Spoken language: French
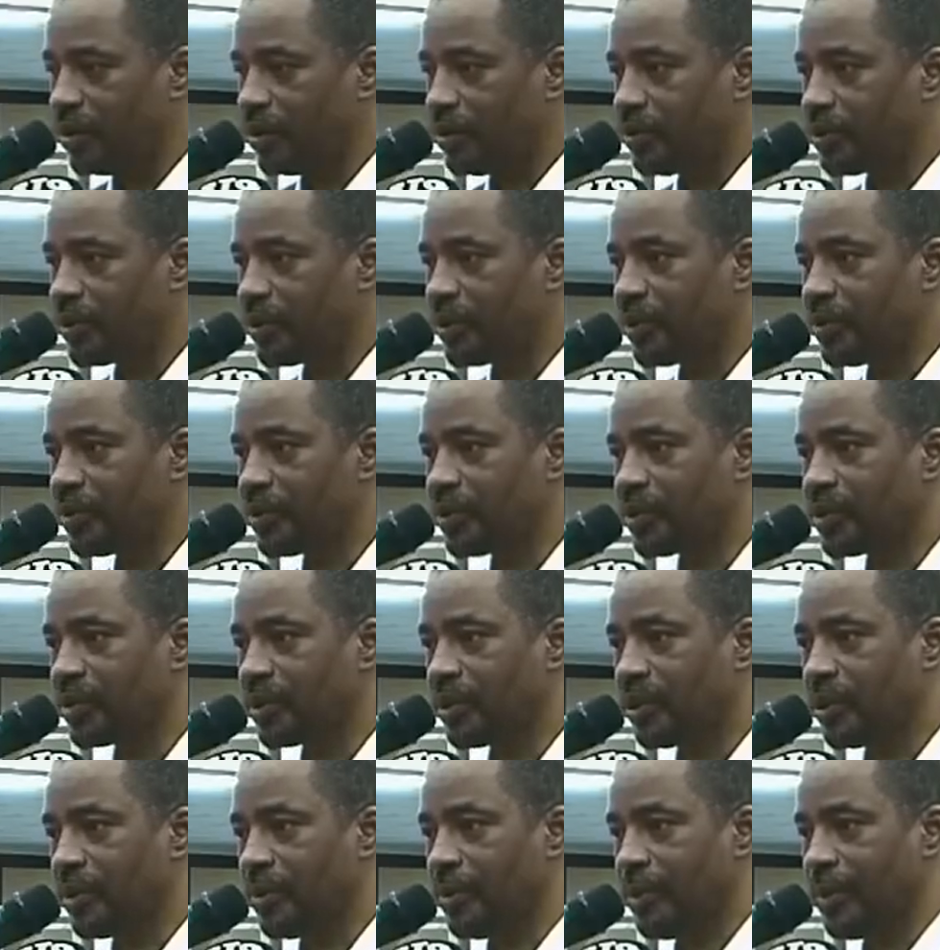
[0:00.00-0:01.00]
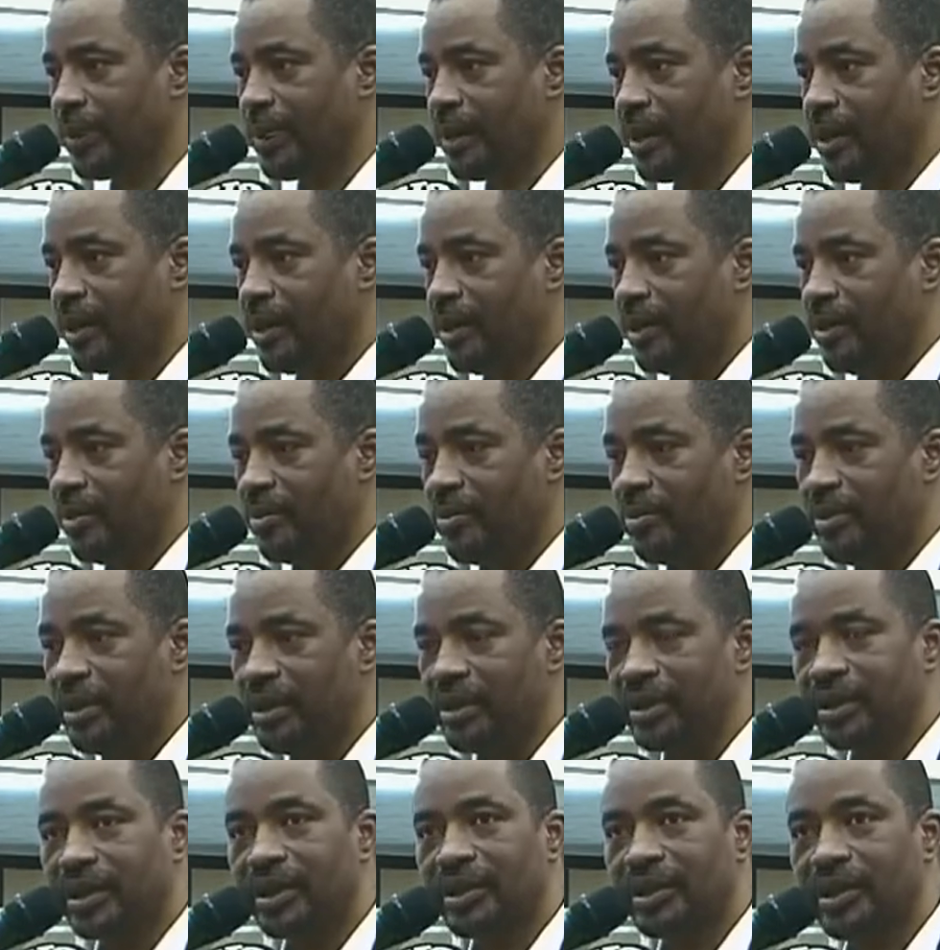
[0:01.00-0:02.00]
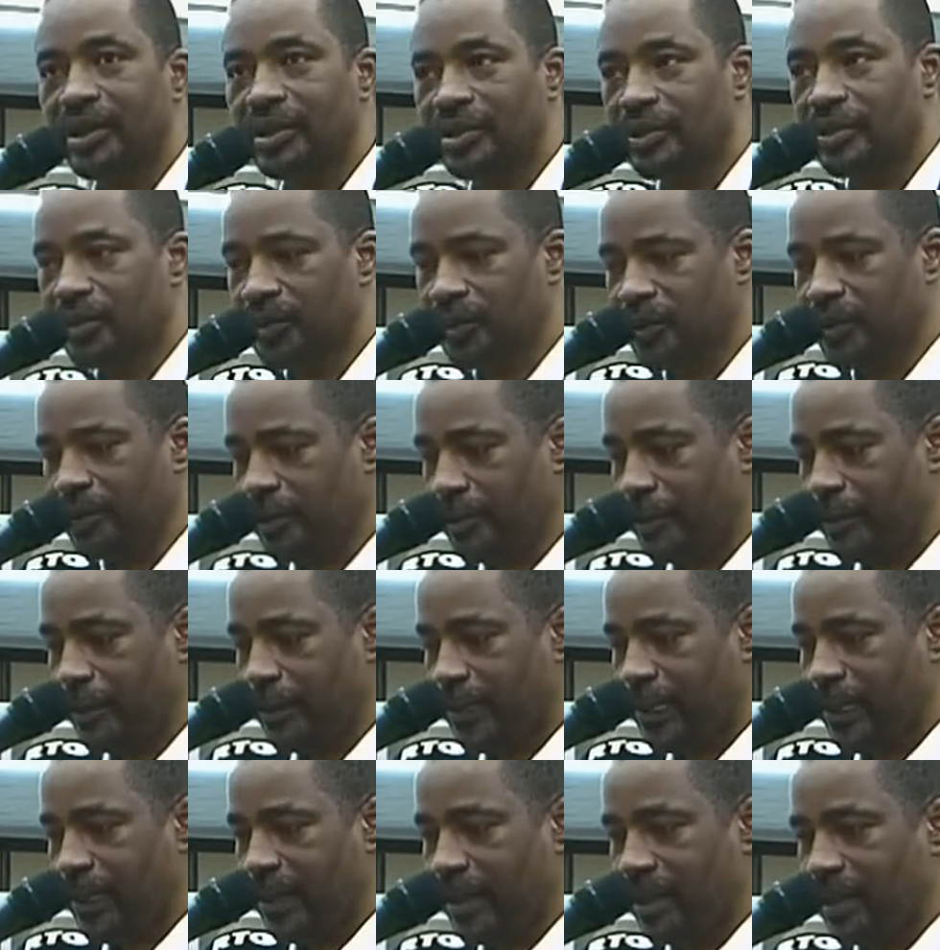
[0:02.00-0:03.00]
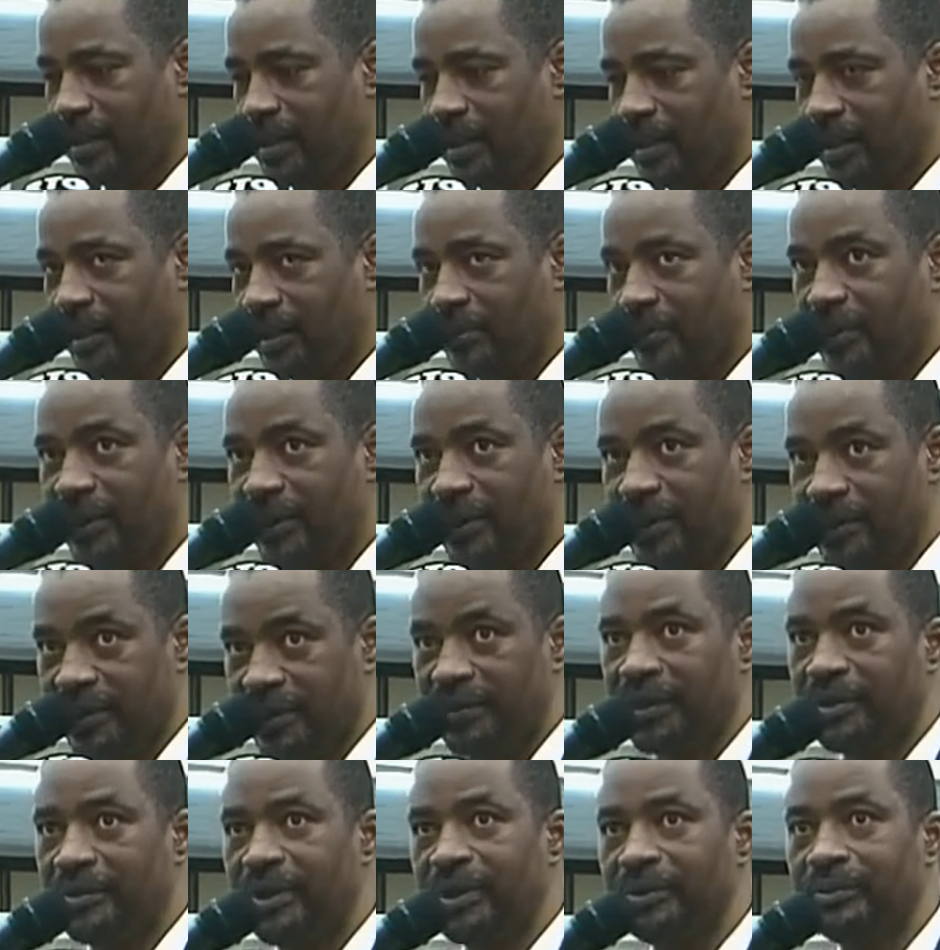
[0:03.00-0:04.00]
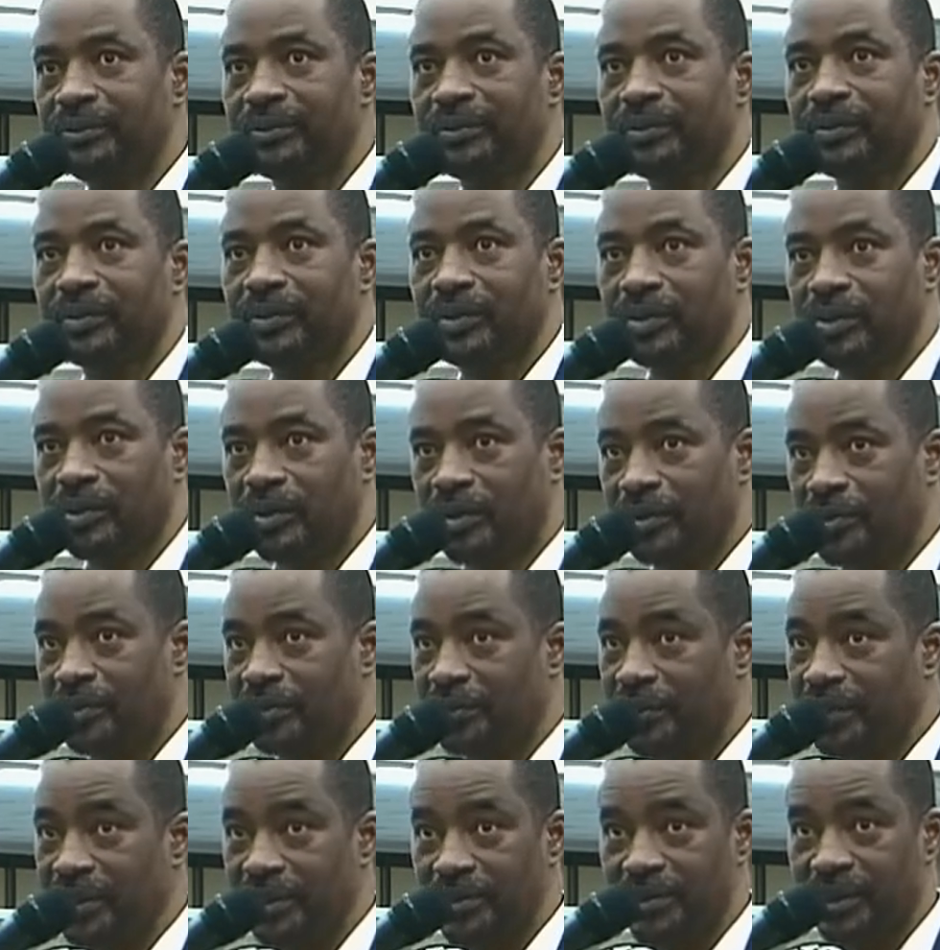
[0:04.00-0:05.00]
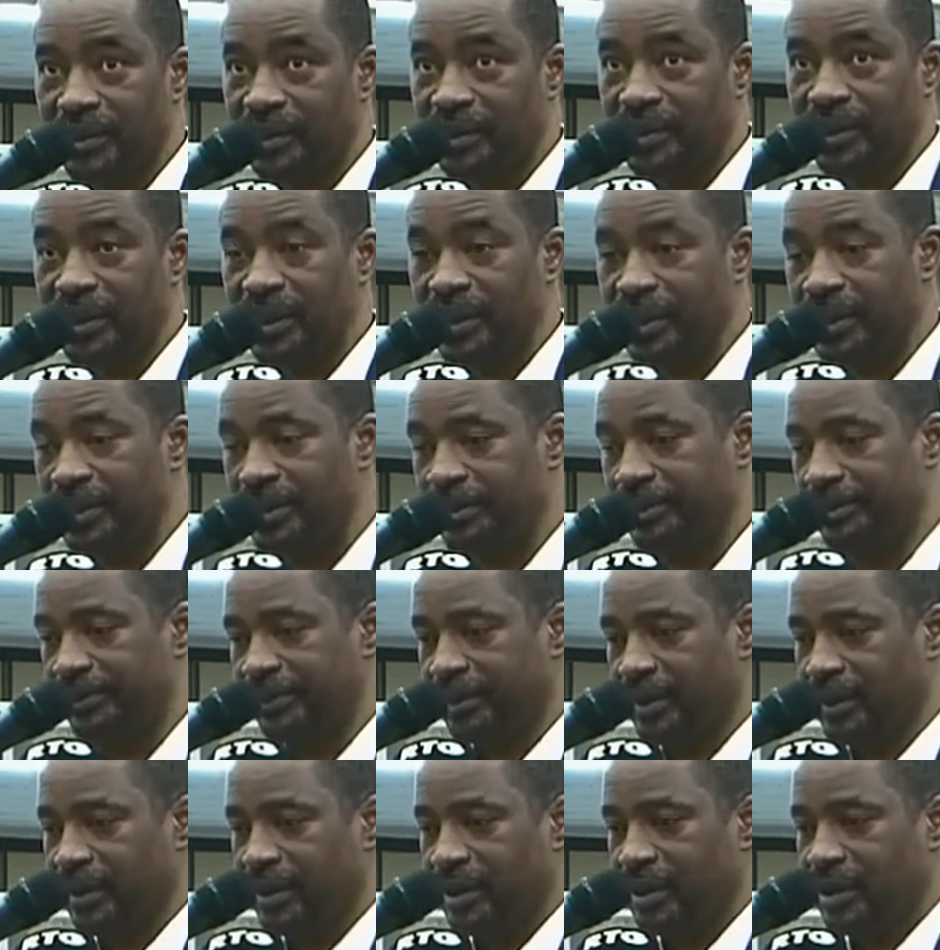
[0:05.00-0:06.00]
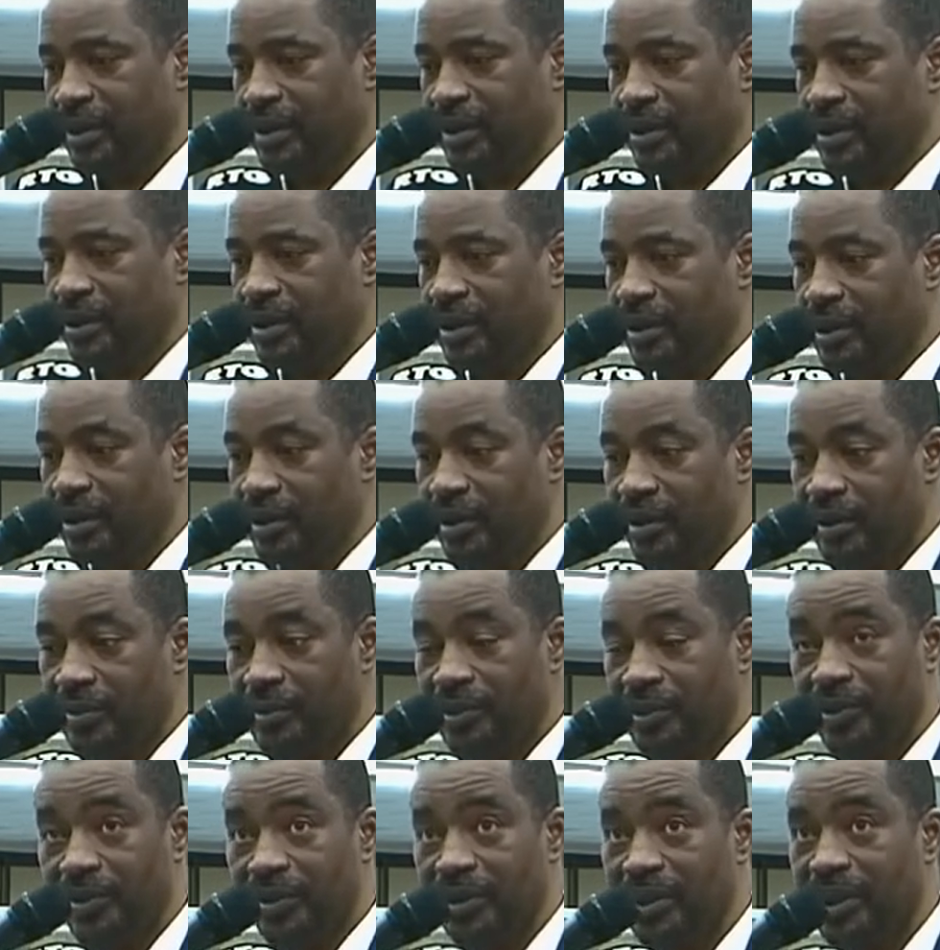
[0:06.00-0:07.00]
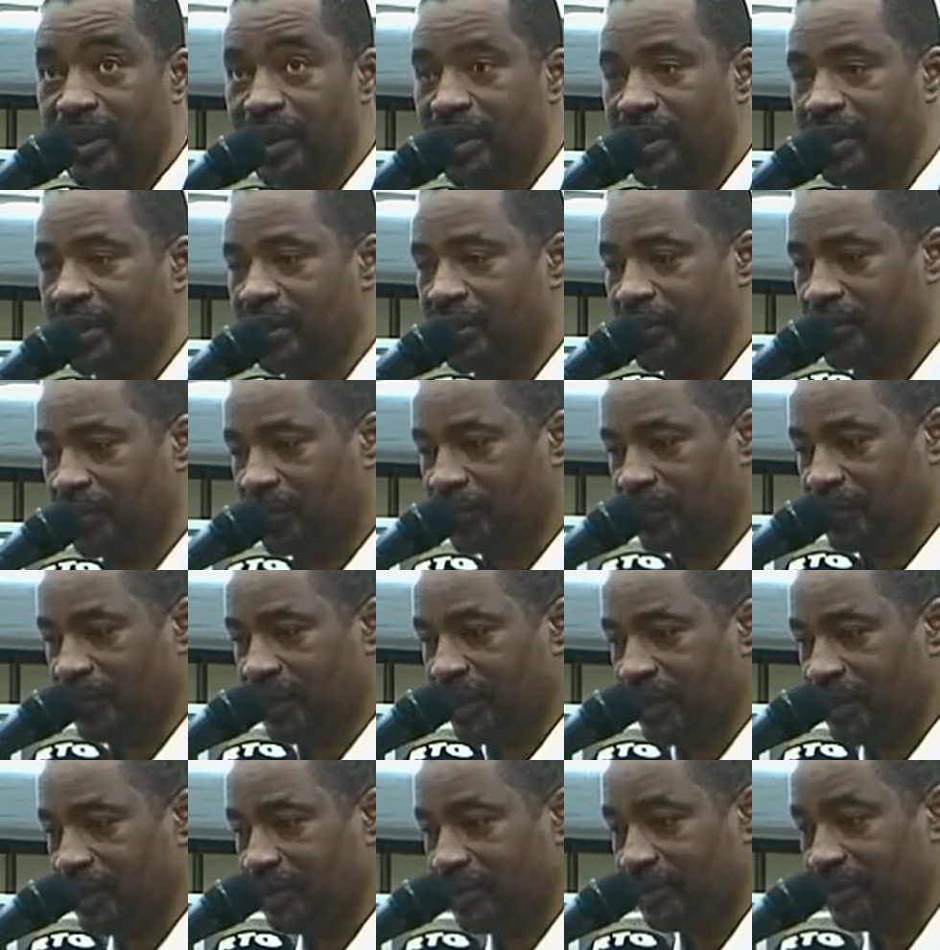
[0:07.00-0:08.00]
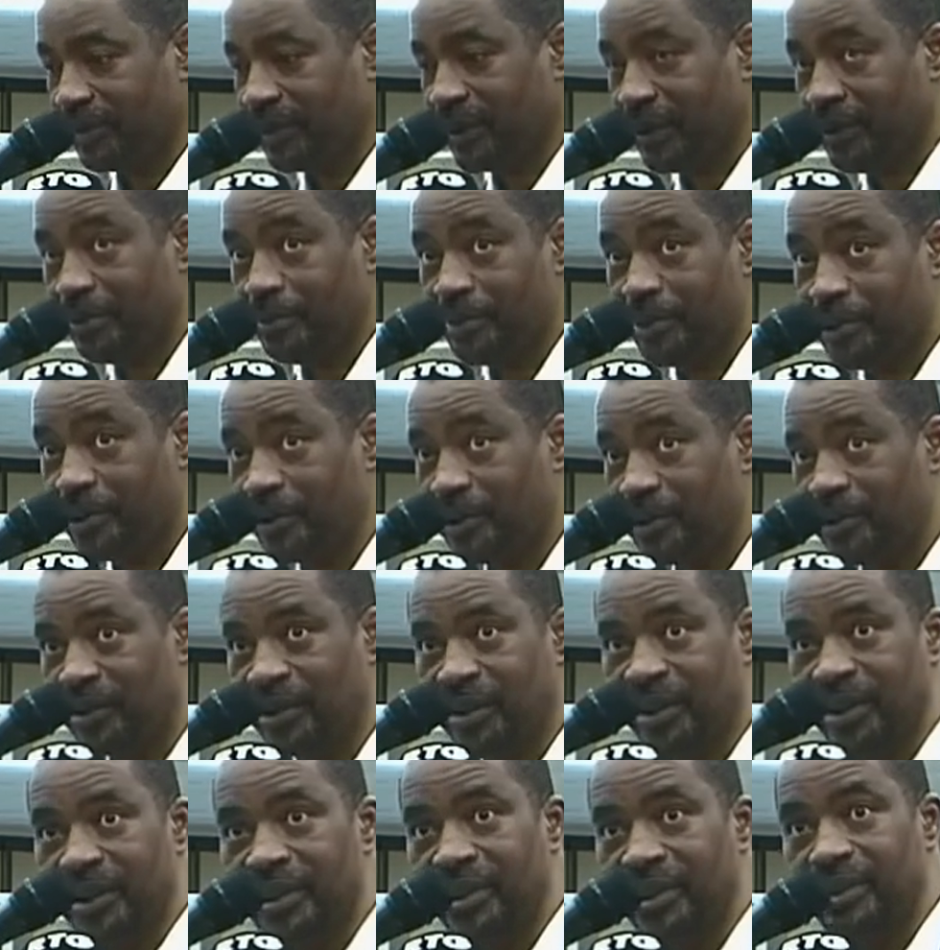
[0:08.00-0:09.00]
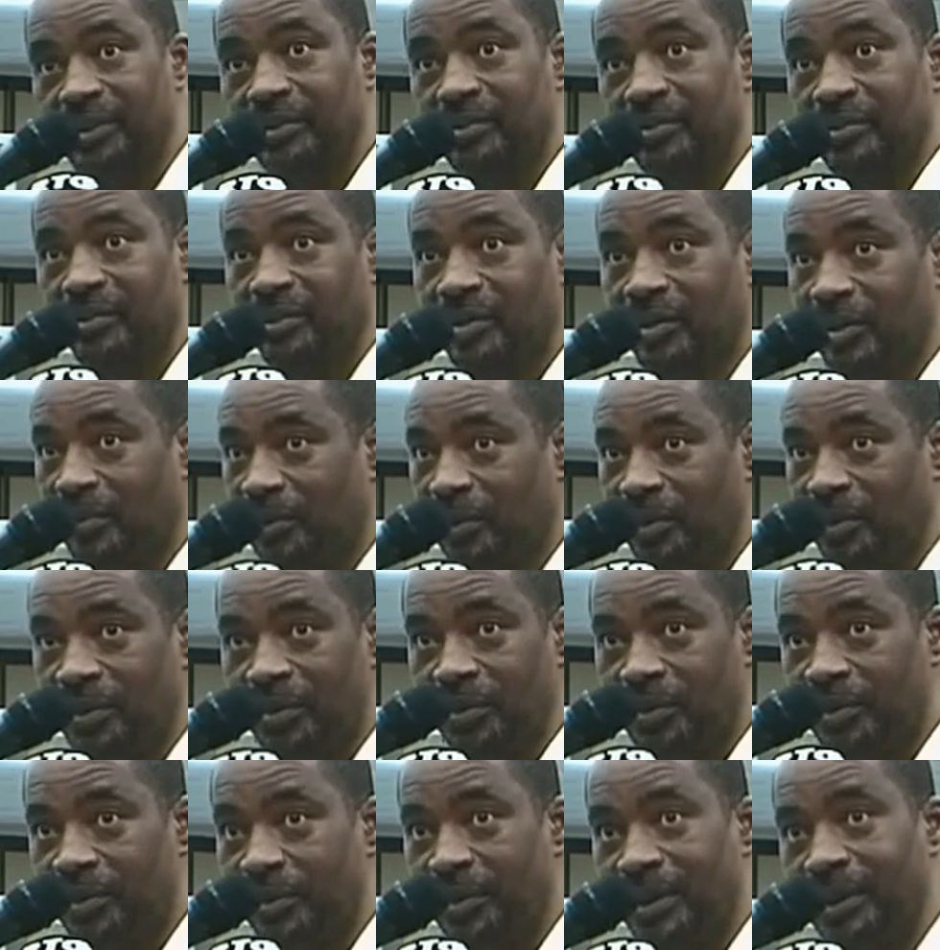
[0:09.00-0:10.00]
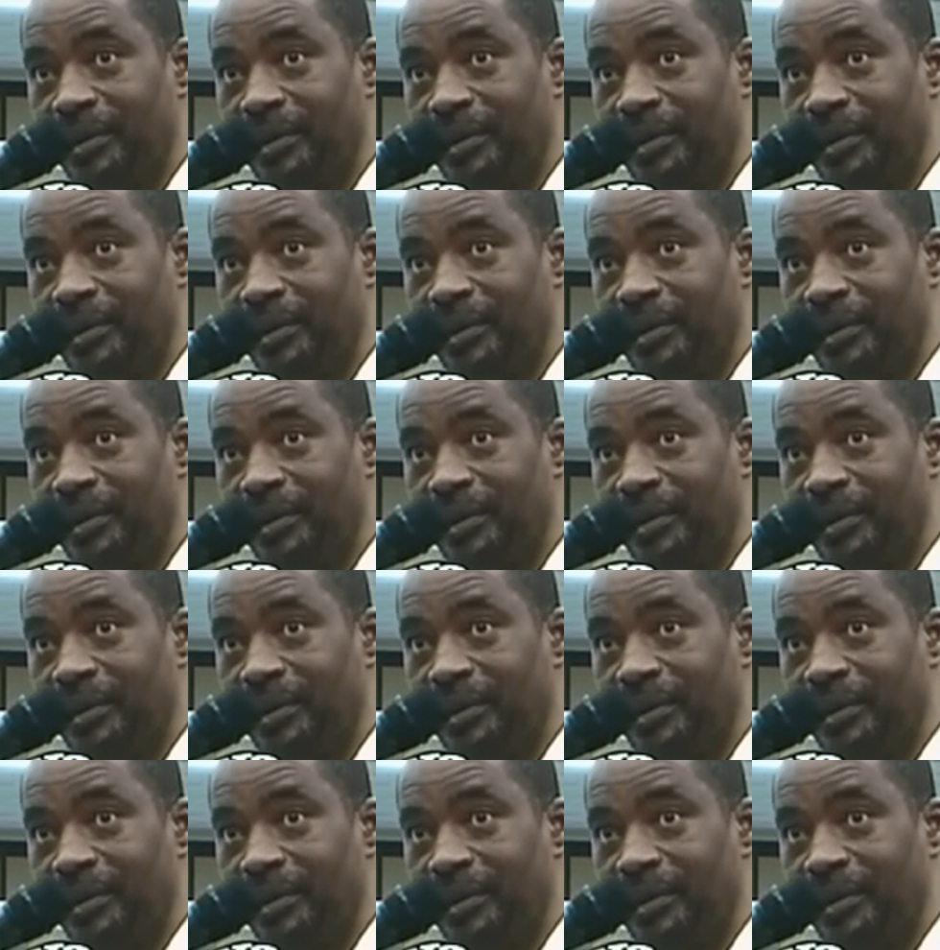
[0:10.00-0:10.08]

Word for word: monsieur le procureur, mais ce qui est sûr, après les événements, comme vous pouvez l'imaginer, euh, comme c'est le cas souvent en période de crise, comme on le voit,